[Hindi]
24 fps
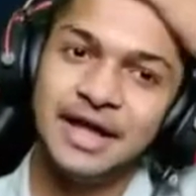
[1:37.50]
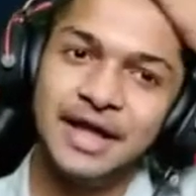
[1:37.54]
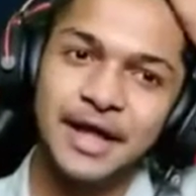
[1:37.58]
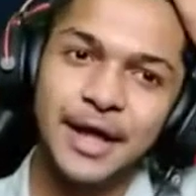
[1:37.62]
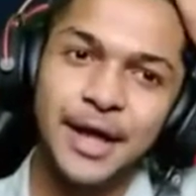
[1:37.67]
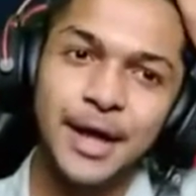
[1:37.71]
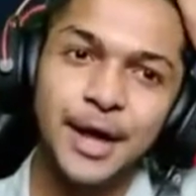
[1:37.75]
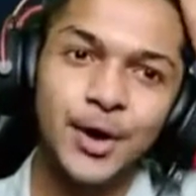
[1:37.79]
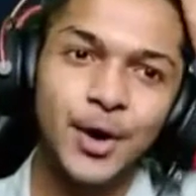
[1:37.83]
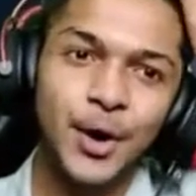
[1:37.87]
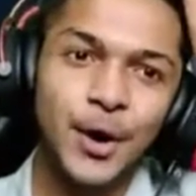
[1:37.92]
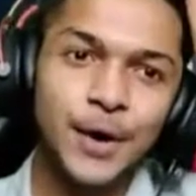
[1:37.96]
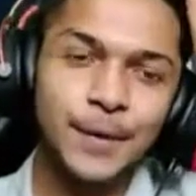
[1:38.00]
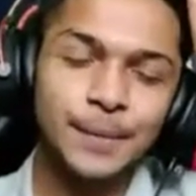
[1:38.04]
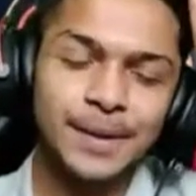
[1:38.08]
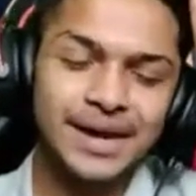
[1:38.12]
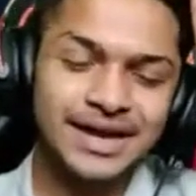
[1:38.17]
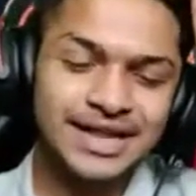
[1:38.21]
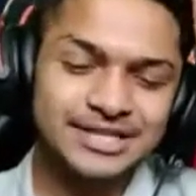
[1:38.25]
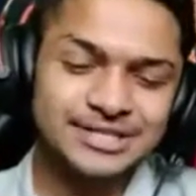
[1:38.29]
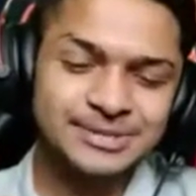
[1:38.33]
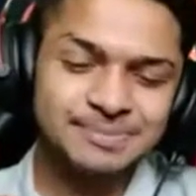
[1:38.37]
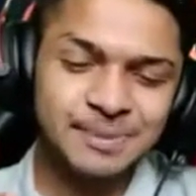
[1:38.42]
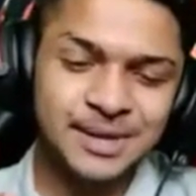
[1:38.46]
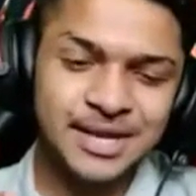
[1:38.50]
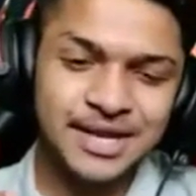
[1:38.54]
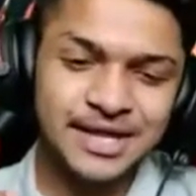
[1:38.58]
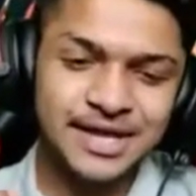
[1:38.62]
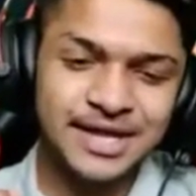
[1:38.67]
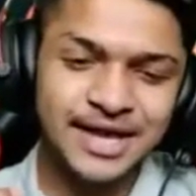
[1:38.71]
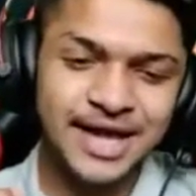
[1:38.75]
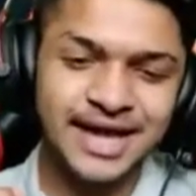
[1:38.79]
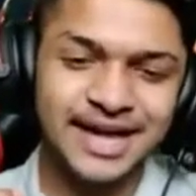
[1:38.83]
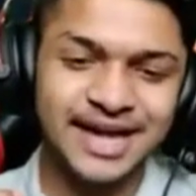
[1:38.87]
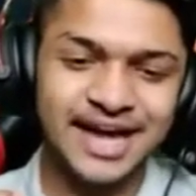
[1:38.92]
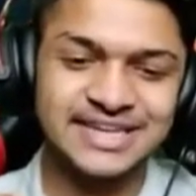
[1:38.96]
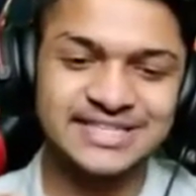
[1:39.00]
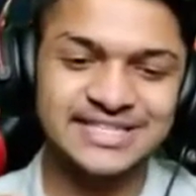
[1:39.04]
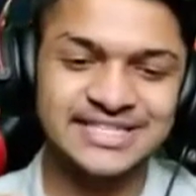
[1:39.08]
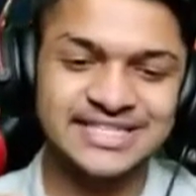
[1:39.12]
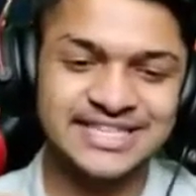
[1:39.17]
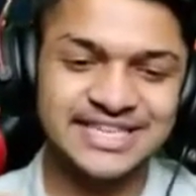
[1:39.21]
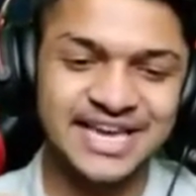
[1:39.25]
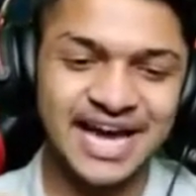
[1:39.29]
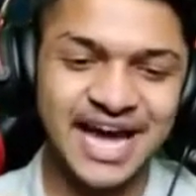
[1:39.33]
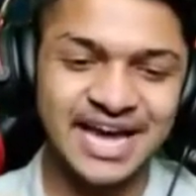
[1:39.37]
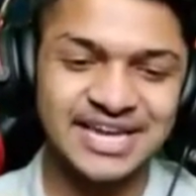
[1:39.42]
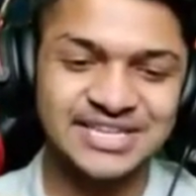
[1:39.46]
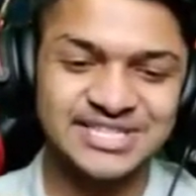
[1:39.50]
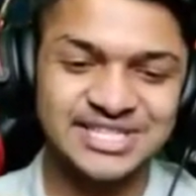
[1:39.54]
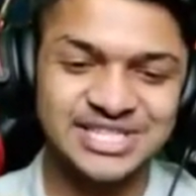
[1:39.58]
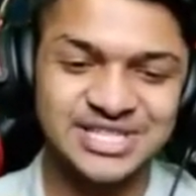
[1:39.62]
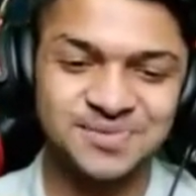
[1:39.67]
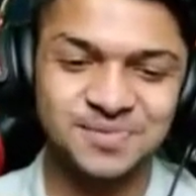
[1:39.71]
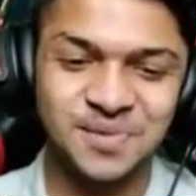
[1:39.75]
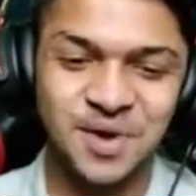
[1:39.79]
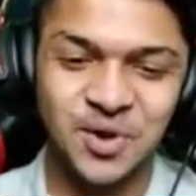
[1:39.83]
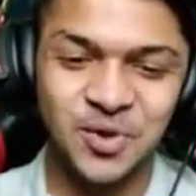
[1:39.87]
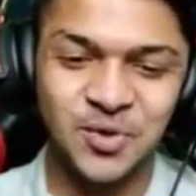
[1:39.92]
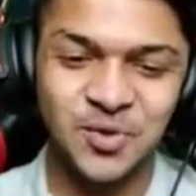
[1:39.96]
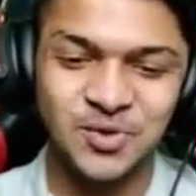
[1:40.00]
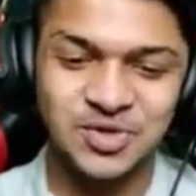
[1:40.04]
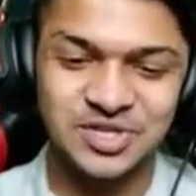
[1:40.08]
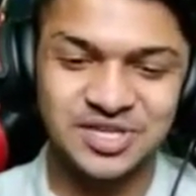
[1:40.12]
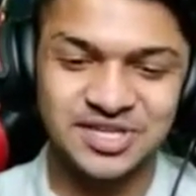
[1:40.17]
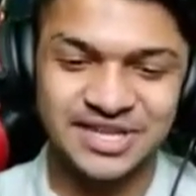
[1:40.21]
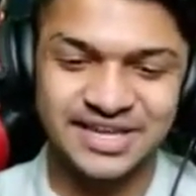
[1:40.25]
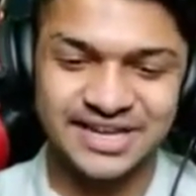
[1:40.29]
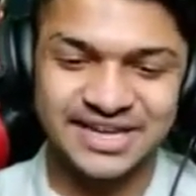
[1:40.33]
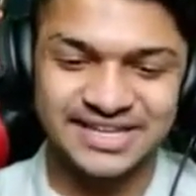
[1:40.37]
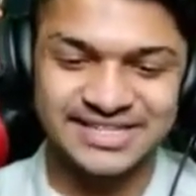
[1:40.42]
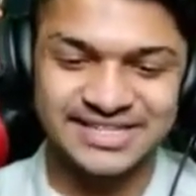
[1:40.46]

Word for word: एक और मैंने स्पिन किया गाइस क्या इसमें कुछ निकल